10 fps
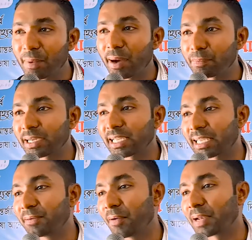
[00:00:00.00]
বাবা আপনাকে
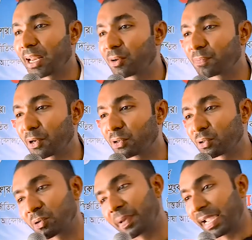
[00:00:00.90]
কিভাবে লালন পালন
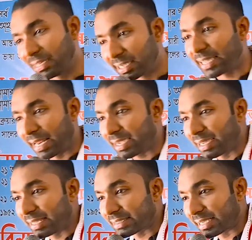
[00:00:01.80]
করবে এইটা কি
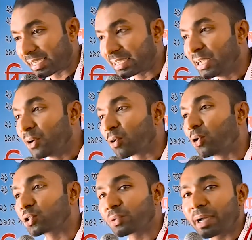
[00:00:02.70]
লেখা আছে
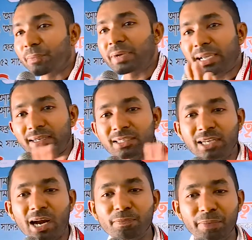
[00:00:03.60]
কোন সময় আপনাকে একটা
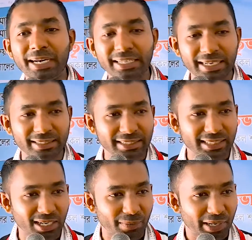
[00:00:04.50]
শার্ট প্যান্ট কিনে
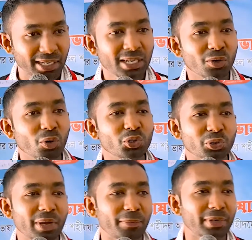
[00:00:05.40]
দিতে হবে কোন
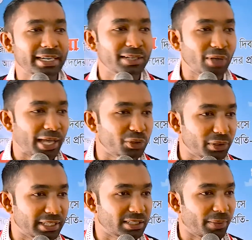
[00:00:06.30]
সময় আপনাকে একটু
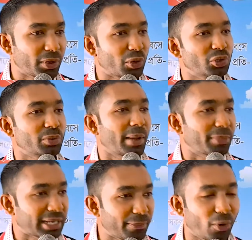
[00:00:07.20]
আদর দিতে হবে কোন সময়
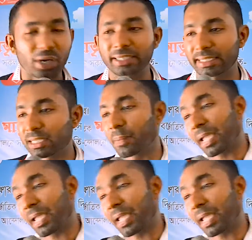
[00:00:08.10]
আপনাকে বকা দিতে